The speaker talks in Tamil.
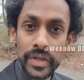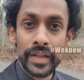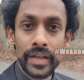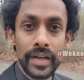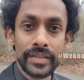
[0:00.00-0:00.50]

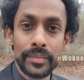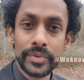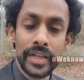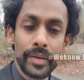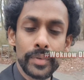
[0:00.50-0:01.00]
கணக்கான
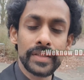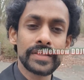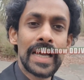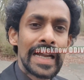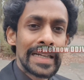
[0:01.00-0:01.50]

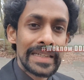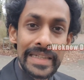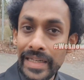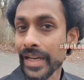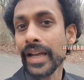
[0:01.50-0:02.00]
சப்ஸ்கிரைபர்ஸ்
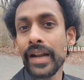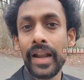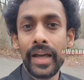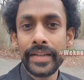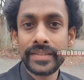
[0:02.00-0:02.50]
நிறைய
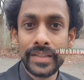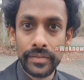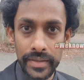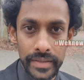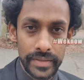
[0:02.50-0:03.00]
லைக்ஸ்
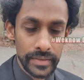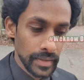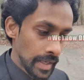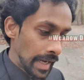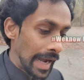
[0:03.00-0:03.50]
வந்துச்சு
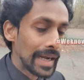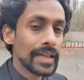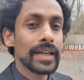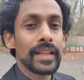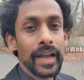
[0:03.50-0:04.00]

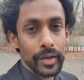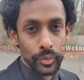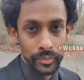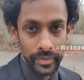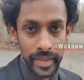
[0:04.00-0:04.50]
அங்கே தான்
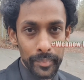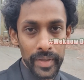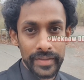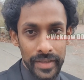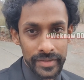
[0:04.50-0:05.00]
எனக்கு ஒரு
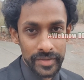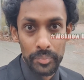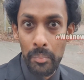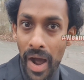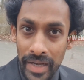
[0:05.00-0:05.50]
விடயமே தெரிஞ்சுது
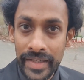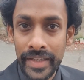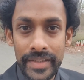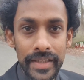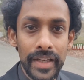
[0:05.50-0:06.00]

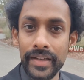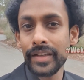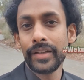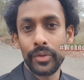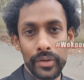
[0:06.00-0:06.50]
மார்க்கெட்டிங்
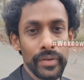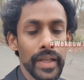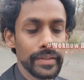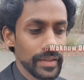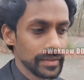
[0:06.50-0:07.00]
என்கின்ற ஒரு
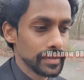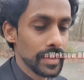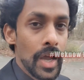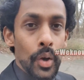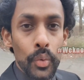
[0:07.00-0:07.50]
விடைய தெரிஞ்சது
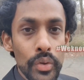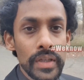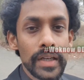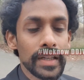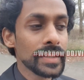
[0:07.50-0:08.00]

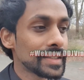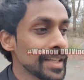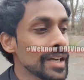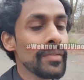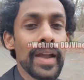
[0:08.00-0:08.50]
உங்களுக்கு
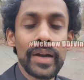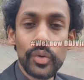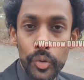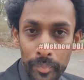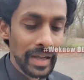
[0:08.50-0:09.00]
தேவையான
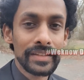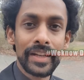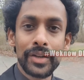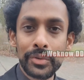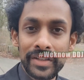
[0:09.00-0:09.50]
ஒரு
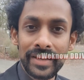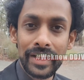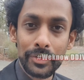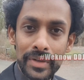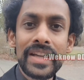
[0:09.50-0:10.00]
மாத்திரையை
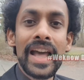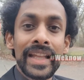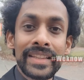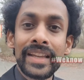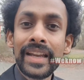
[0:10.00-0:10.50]
கொடுக்கணுன்னா கூட
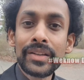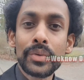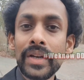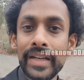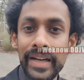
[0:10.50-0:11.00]

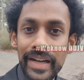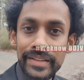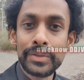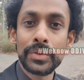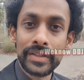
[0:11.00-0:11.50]
தேனுக்குள்ளே
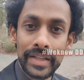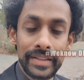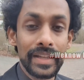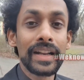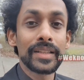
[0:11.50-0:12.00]
கலந்து கொடுத்தா
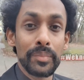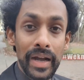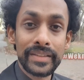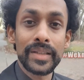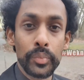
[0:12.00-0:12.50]
தான் அது
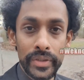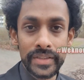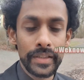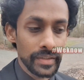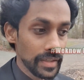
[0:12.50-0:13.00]
மாத்திரை
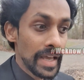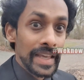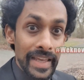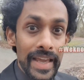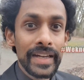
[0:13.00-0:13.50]
போய் சேருது
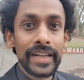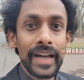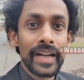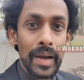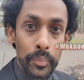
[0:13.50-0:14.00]

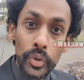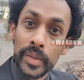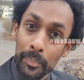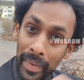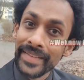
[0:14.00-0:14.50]
ஏனென்றா நான்
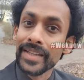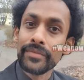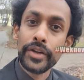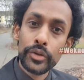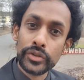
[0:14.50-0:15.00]
போட்ட
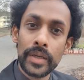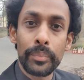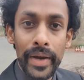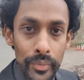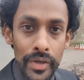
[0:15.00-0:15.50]
மற்ற
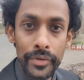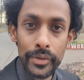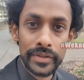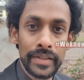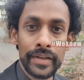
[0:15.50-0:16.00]
வீடியோஸ்கள் பயனுள்ள
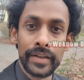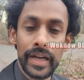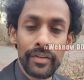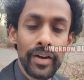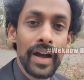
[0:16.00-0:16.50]
வீடியோஸ்கள்
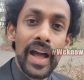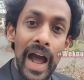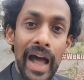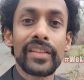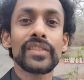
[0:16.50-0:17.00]
இருக்குல்லவா
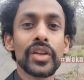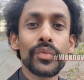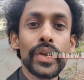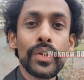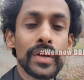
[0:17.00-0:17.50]
அந்த
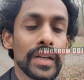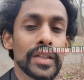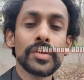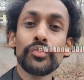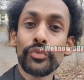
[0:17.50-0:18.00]

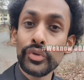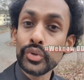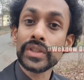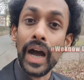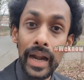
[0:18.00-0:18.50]
வீடியோக்களுக்கும்
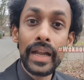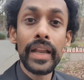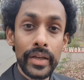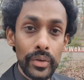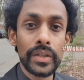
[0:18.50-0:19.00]
வியூஸ்
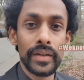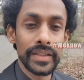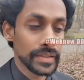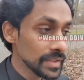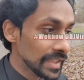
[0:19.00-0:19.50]
அள்ளி கொண்டு
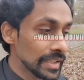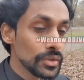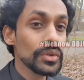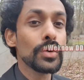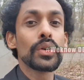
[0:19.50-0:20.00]
வந்துச்சு
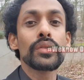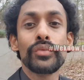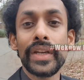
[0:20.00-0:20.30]
இந்த ஒரு